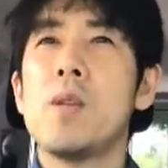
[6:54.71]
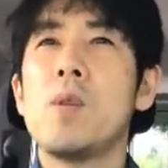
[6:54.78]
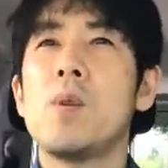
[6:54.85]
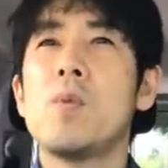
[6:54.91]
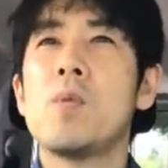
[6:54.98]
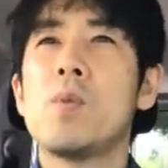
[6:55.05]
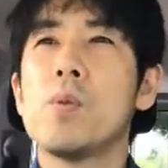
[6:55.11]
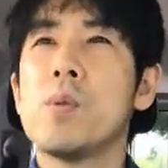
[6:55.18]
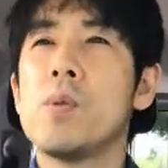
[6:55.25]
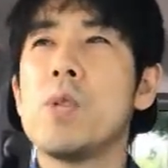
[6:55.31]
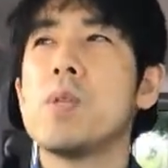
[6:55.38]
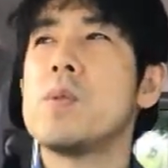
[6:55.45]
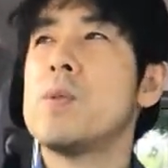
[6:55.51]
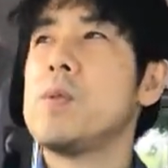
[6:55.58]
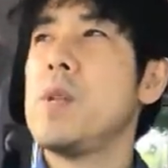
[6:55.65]
いうことで
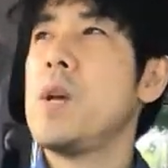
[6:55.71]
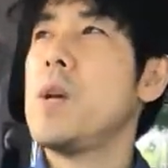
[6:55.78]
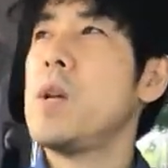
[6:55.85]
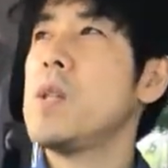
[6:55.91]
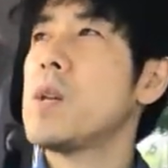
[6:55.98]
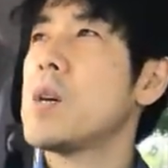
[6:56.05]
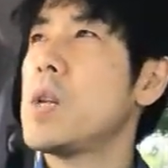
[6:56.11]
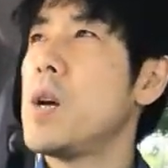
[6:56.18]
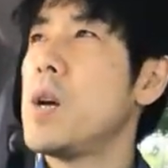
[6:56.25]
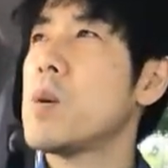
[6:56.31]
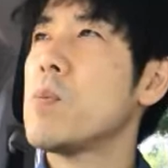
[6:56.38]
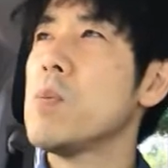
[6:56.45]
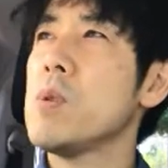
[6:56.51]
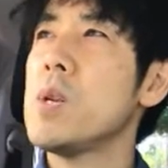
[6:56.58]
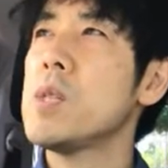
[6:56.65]
すよねだから
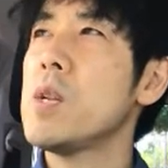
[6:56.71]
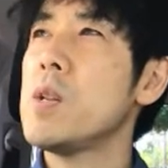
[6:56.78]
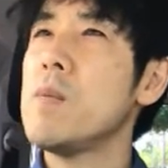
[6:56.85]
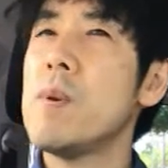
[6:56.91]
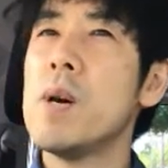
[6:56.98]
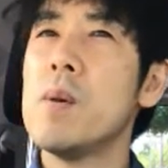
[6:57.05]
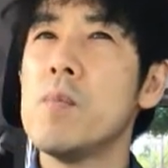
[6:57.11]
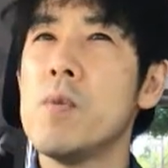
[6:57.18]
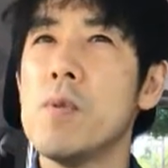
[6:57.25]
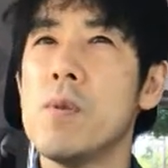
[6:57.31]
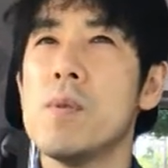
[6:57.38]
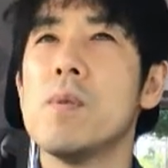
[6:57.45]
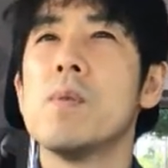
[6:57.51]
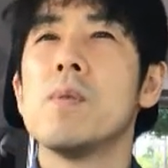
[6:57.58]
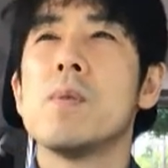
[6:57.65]
この辺りは
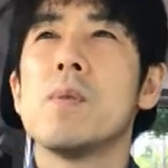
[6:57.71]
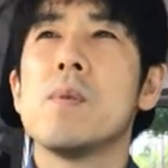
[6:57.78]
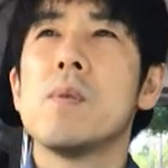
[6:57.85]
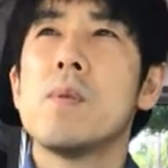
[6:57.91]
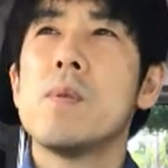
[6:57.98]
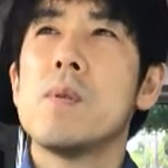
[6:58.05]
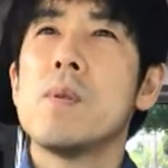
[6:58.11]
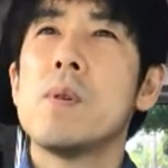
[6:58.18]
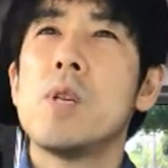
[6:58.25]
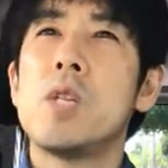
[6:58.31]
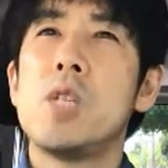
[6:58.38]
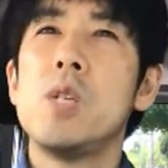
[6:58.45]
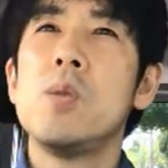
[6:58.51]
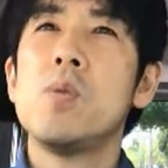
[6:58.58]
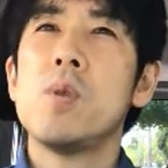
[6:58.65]
もうき
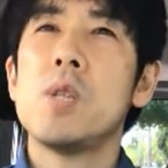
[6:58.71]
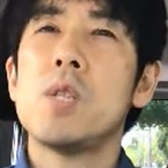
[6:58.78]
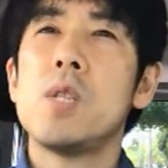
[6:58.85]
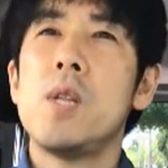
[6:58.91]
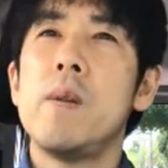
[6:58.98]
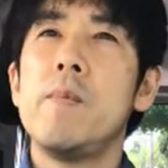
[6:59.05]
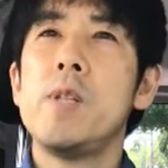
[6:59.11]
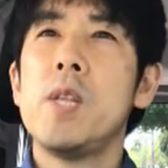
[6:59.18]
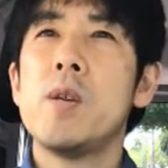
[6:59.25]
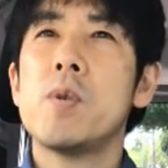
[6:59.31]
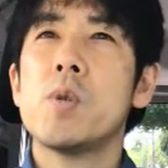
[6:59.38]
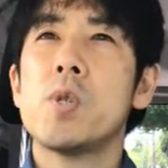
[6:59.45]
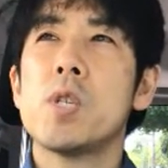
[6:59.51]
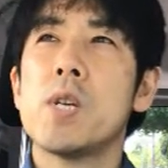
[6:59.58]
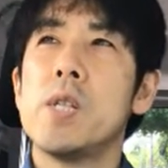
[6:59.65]
ちんとですね見てい
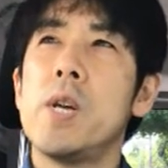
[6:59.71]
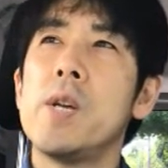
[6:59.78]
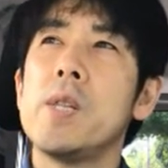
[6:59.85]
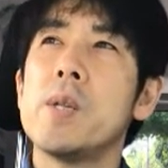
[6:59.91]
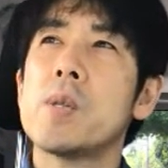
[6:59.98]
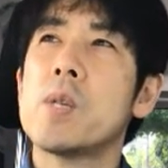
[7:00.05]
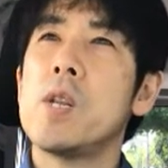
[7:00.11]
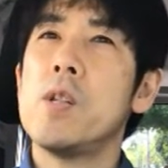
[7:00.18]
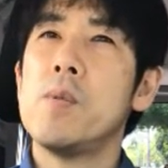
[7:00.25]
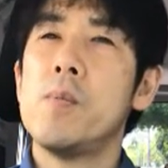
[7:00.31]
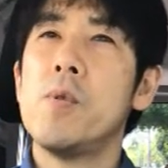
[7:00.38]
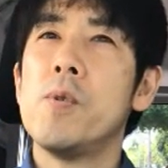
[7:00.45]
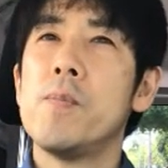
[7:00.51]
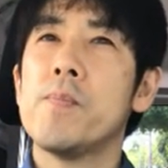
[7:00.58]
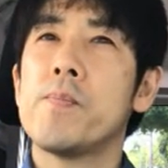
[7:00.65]
くしかないんですけれど
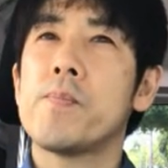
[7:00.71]
も、